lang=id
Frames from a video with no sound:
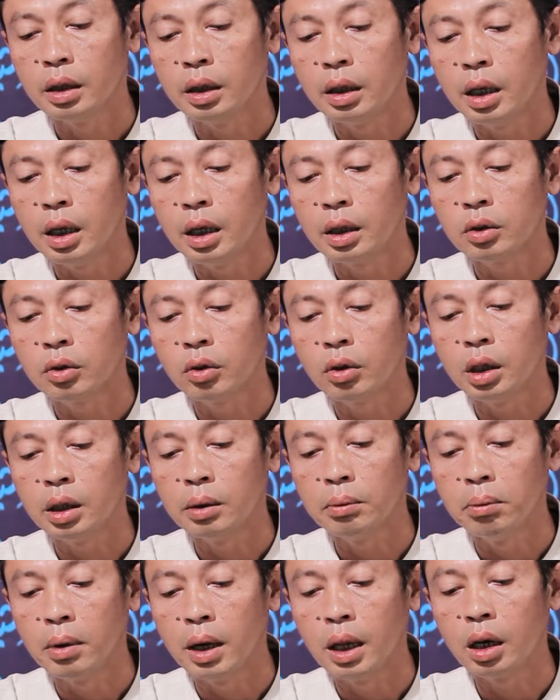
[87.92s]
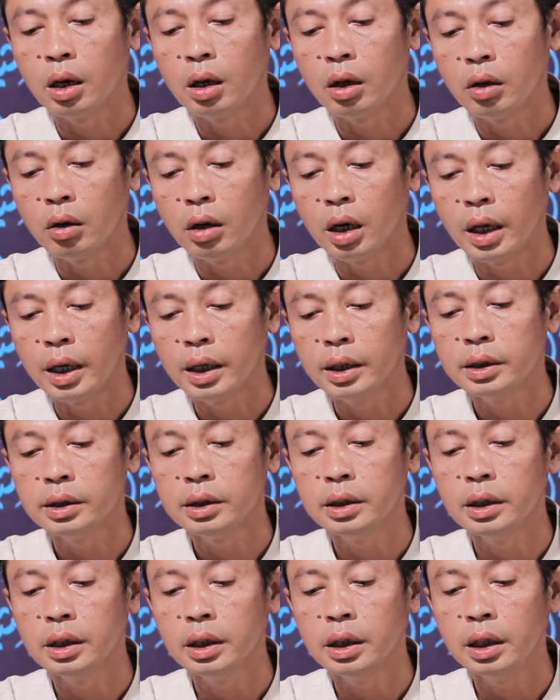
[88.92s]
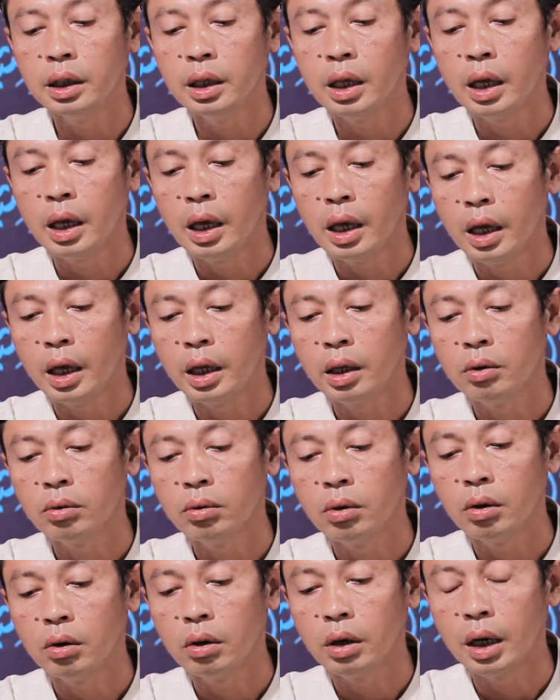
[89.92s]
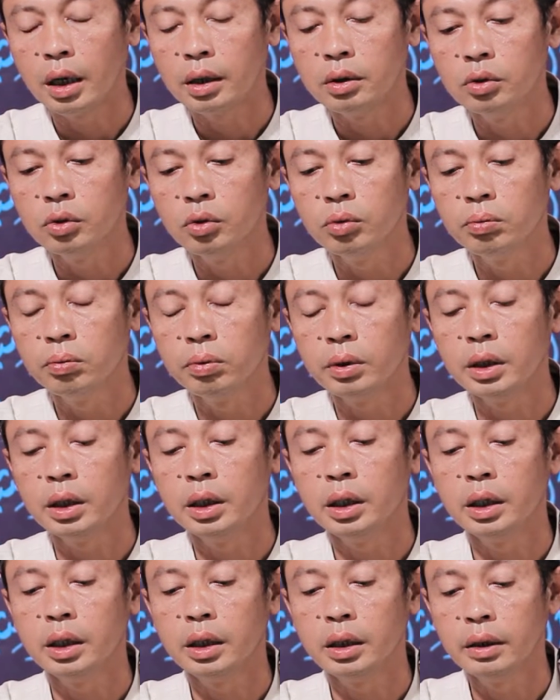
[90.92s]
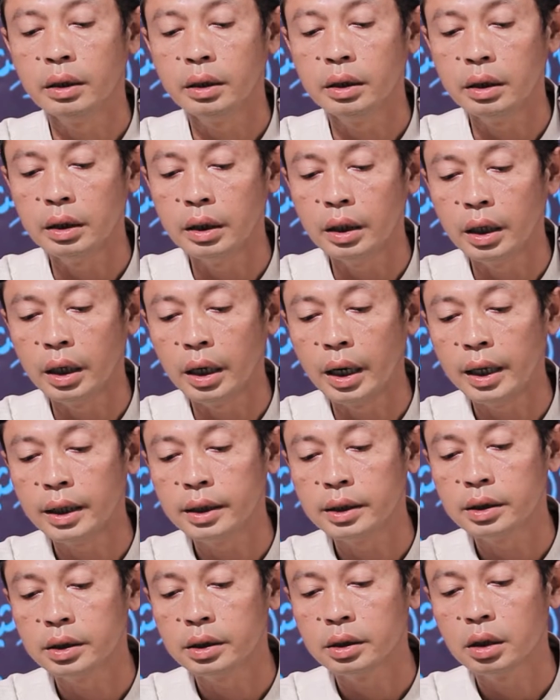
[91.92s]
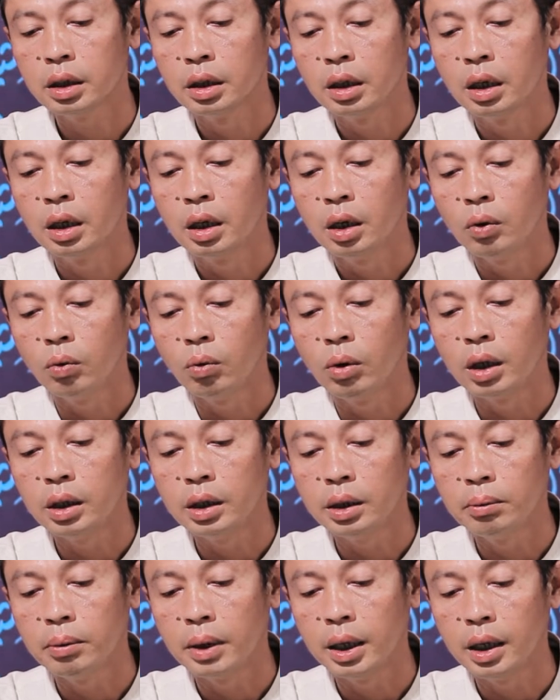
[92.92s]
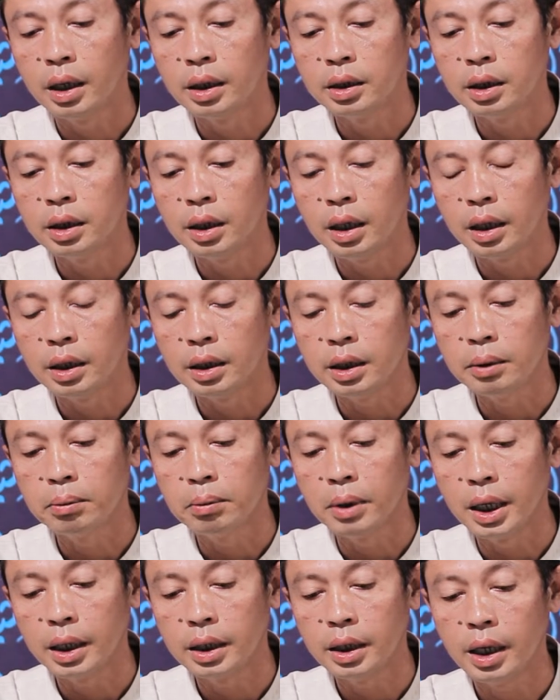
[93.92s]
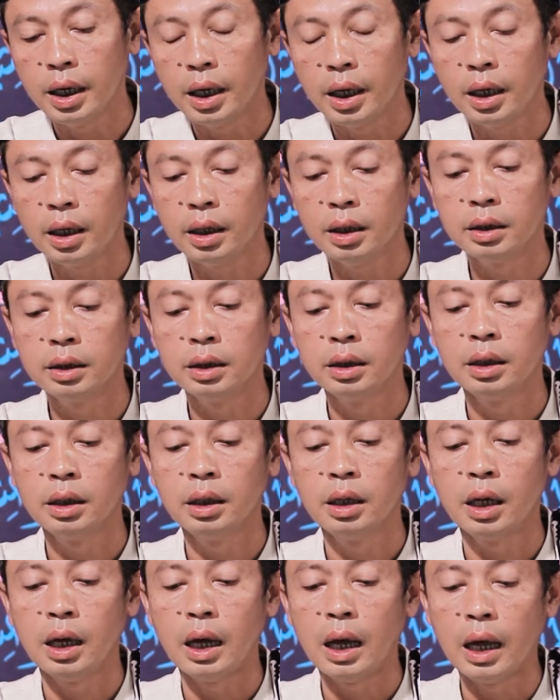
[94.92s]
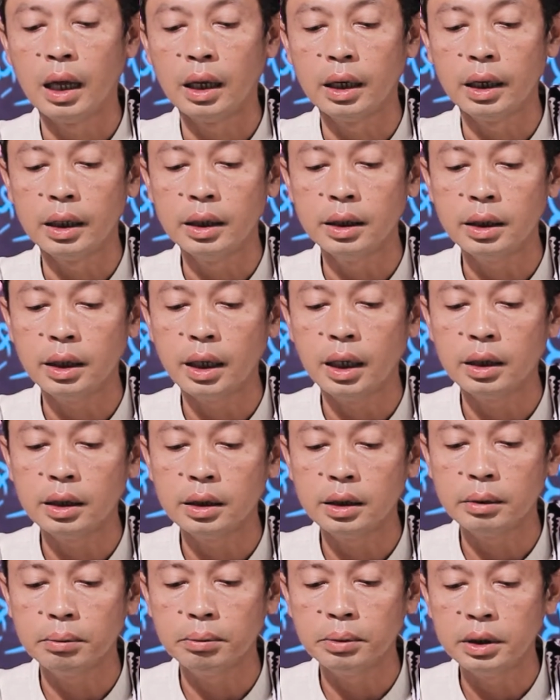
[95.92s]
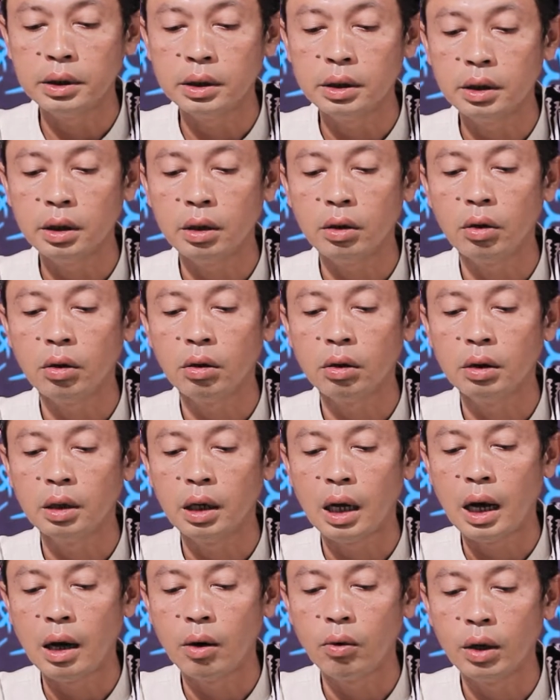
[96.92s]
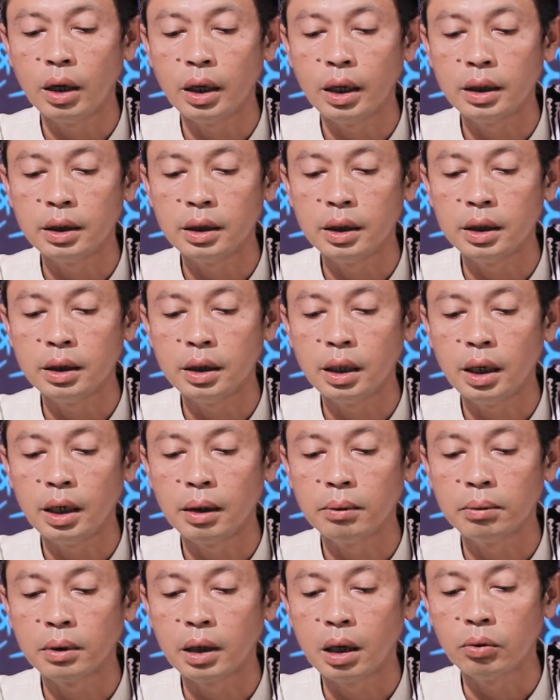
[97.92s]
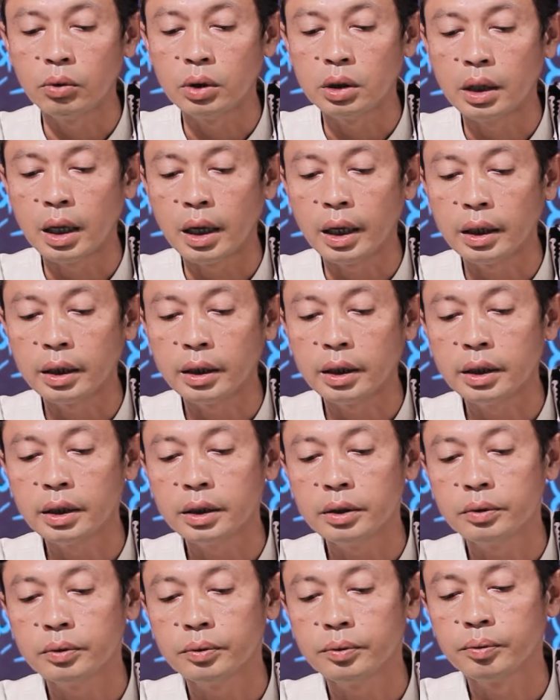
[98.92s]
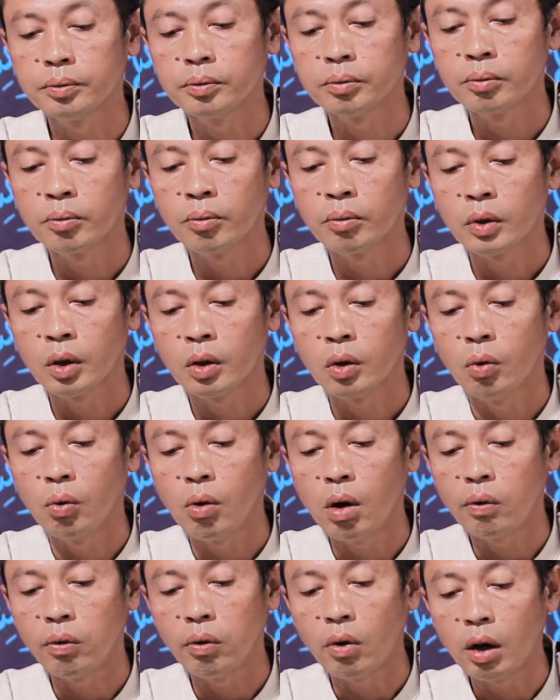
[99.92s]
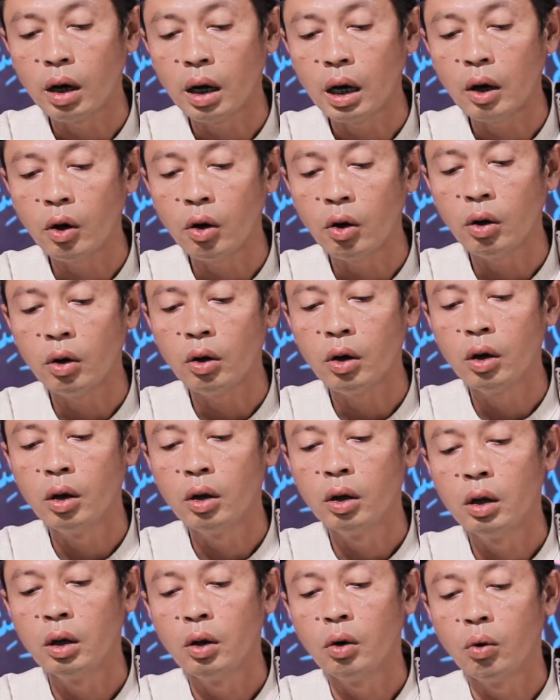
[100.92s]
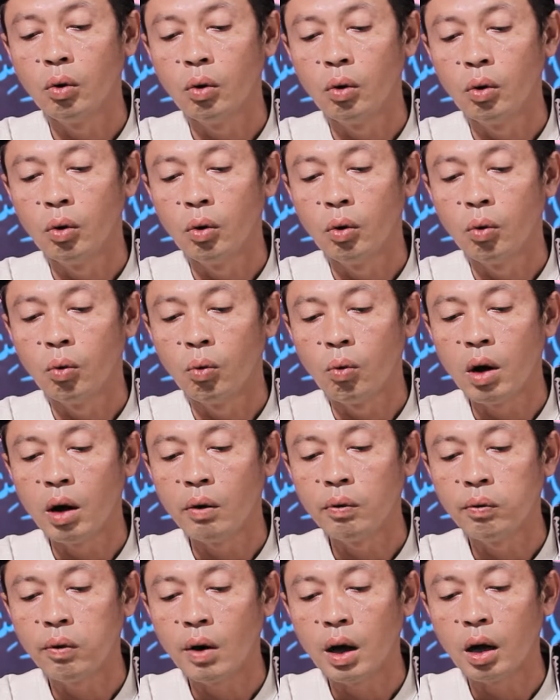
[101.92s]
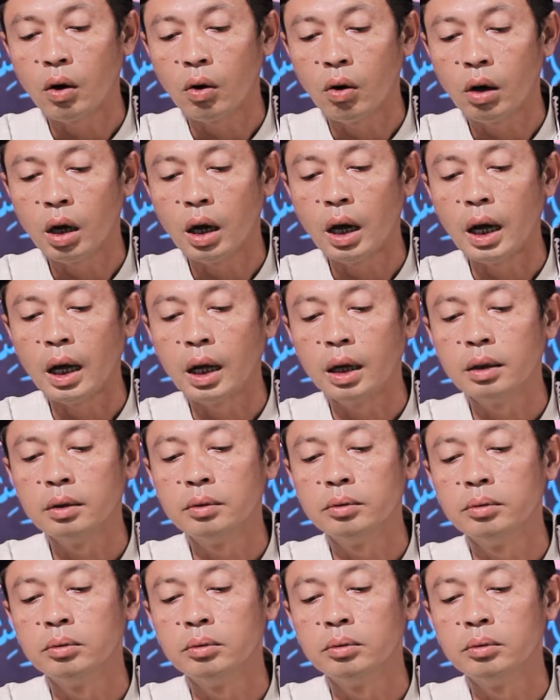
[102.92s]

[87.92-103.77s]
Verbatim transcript: ya tolibal kholasi hei wong kang nyuprih ikhlas wal ibadati lan ibadah alaikan tetapi siro awalan ing dalam kawitane wafakau wafakoka